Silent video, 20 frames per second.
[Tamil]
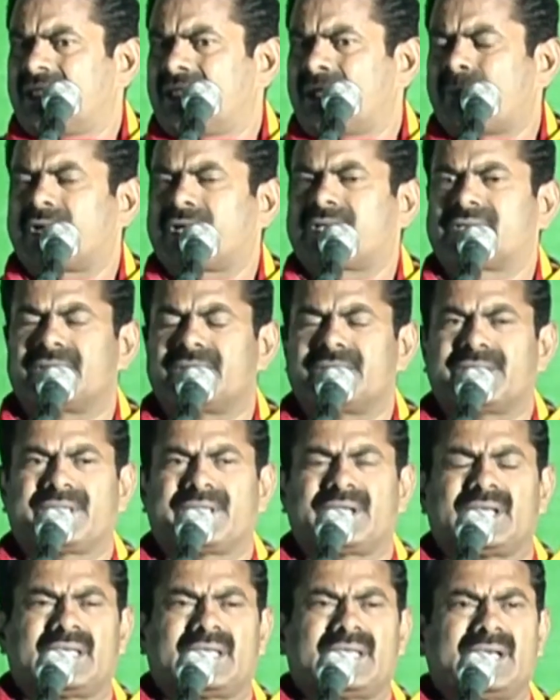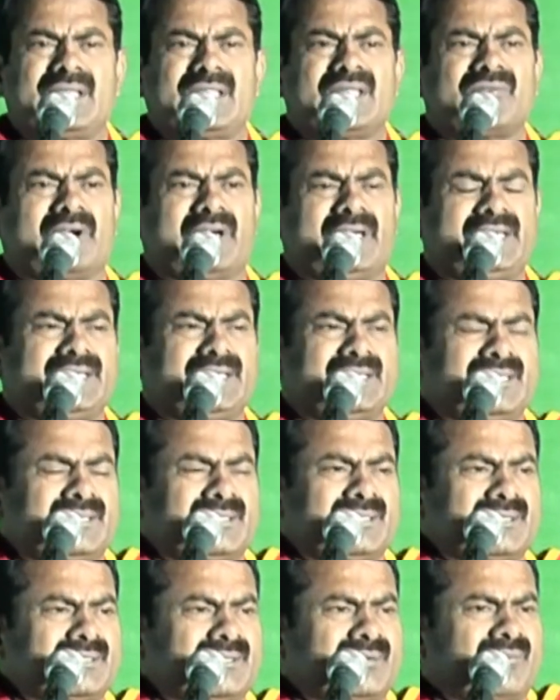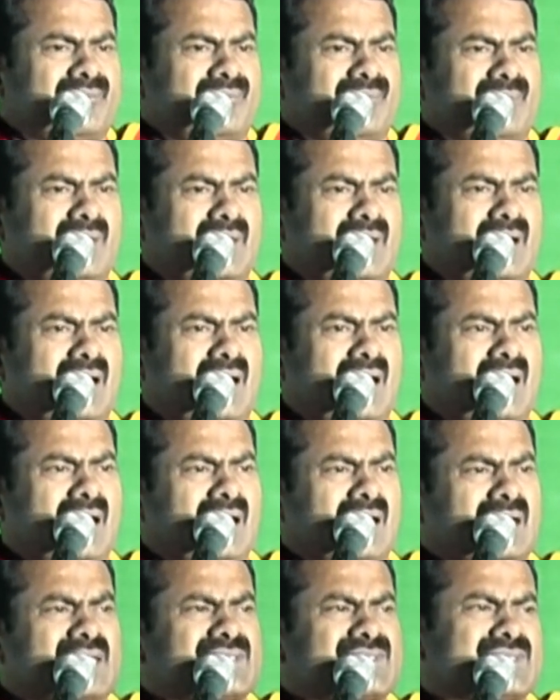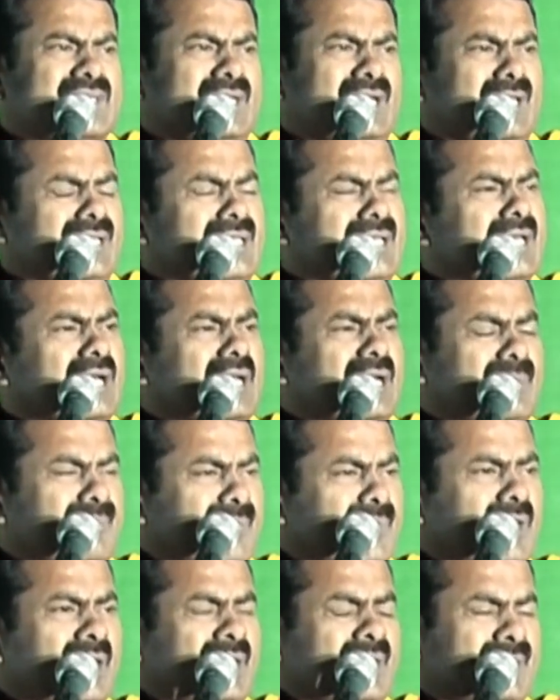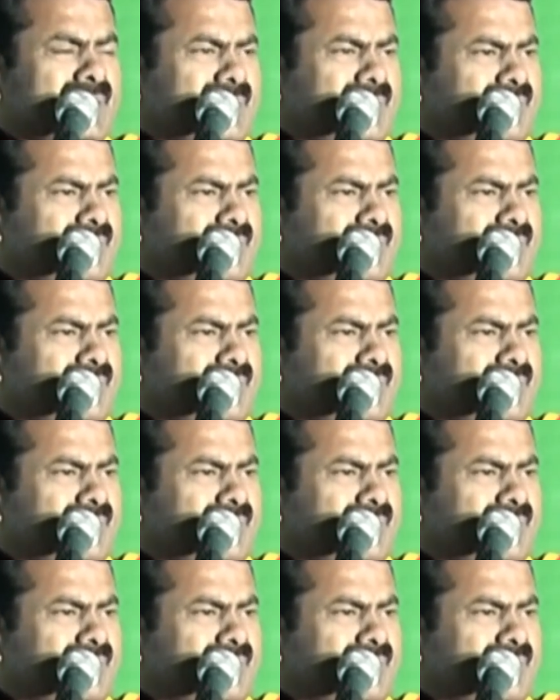எமக்கு இருக்கிற இறுதி வழி அரசியல் அதிகாரம்தான்